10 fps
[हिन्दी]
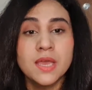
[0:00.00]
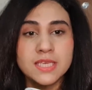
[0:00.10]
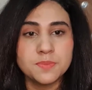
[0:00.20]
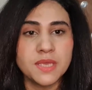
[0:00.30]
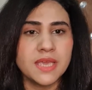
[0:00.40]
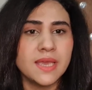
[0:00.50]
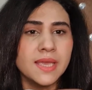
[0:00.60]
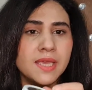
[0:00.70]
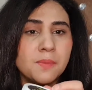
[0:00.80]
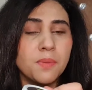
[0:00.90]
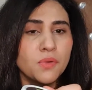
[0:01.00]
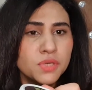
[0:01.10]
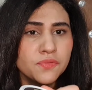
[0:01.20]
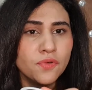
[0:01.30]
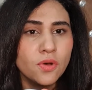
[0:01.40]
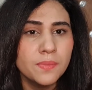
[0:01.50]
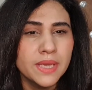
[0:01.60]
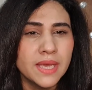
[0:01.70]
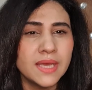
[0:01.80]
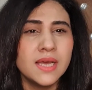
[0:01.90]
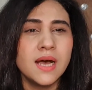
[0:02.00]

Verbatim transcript: इसमें यह है कि ये पाउडर फॉर्म में है